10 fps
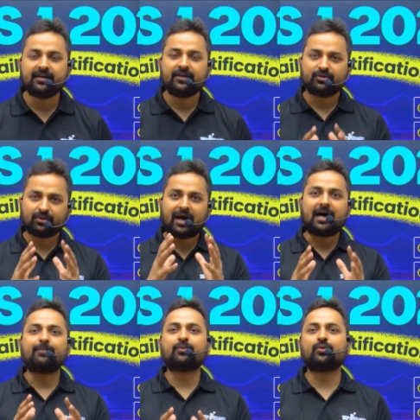तो
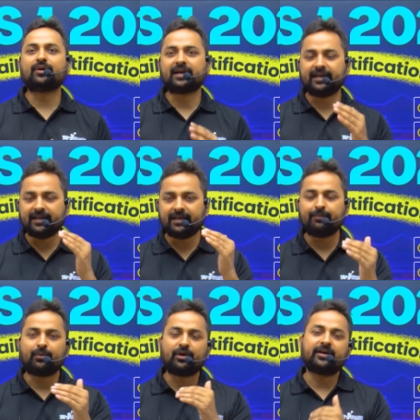आपको कई
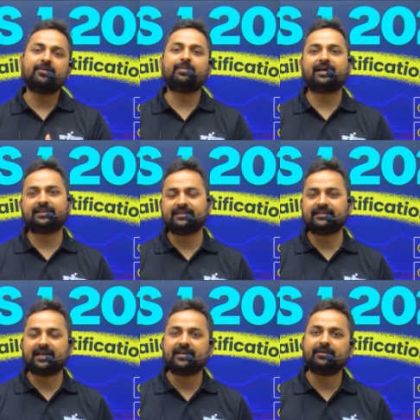इंपॉर्टेंट बातें
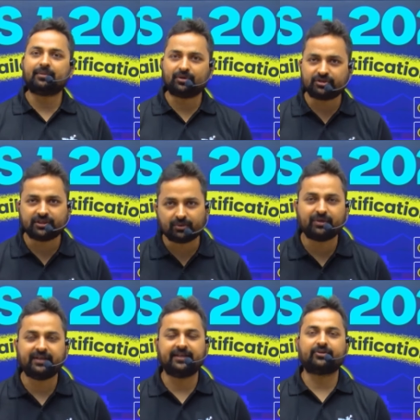जाननी बहुत
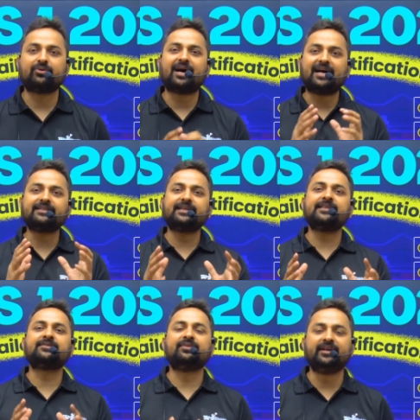जरूरी हैं तो आज के
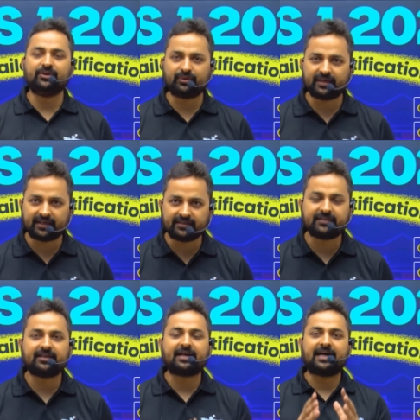इस वीडियो के
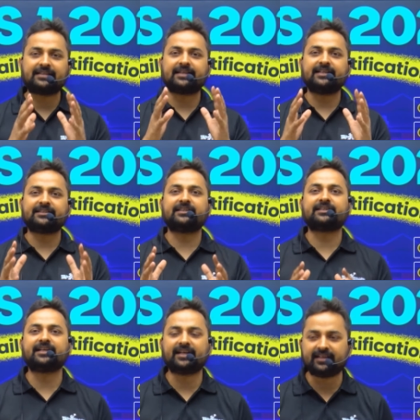अंदर आज के इस
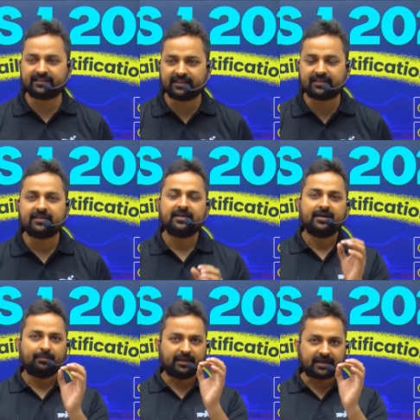सेशन के अंदर
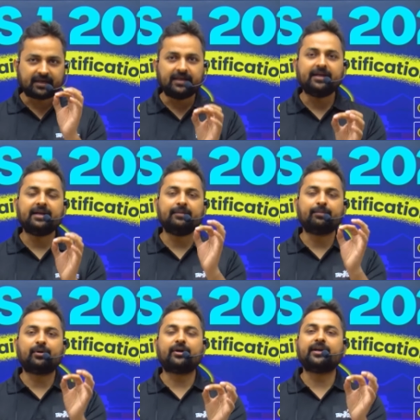मैं कई
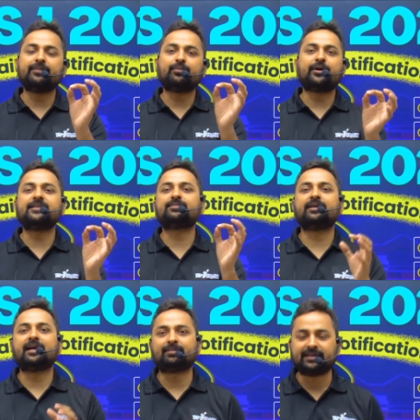इंपॉर्टेंट पॉइंट्स
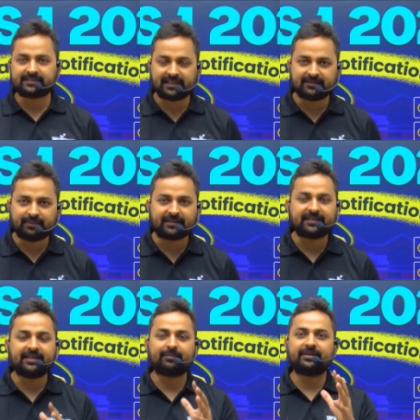पर आपके साथ
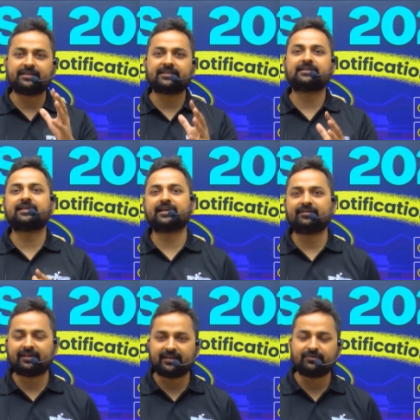बातें यहां पर डिस्कस करने
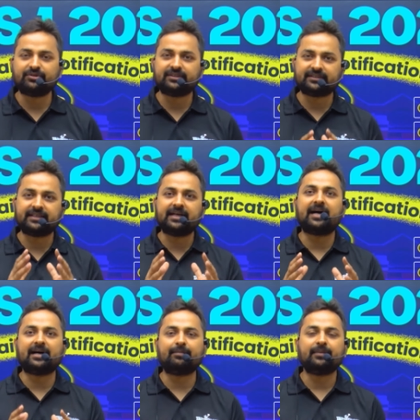वाला हूं जिससे आप